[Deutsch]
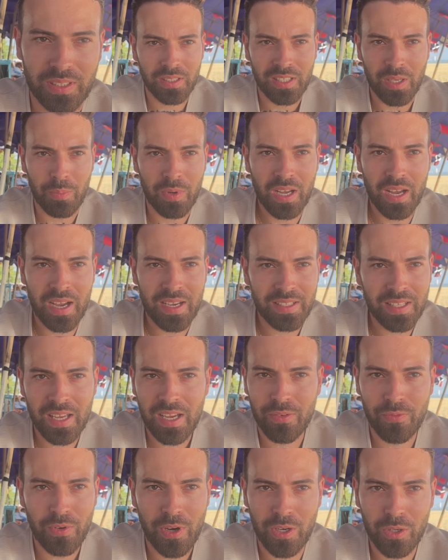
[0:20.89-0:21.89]
Ich habe keine
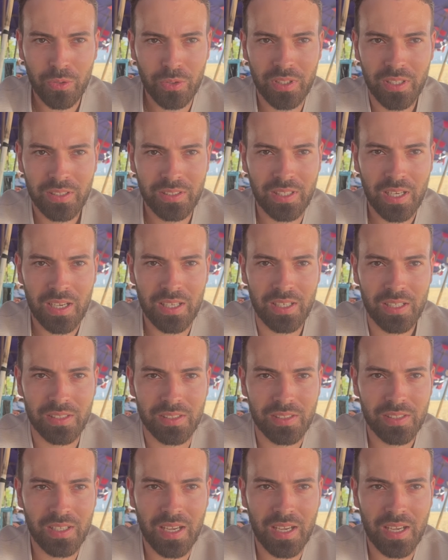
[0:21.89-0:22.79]
Erfahrung hier in Thailand,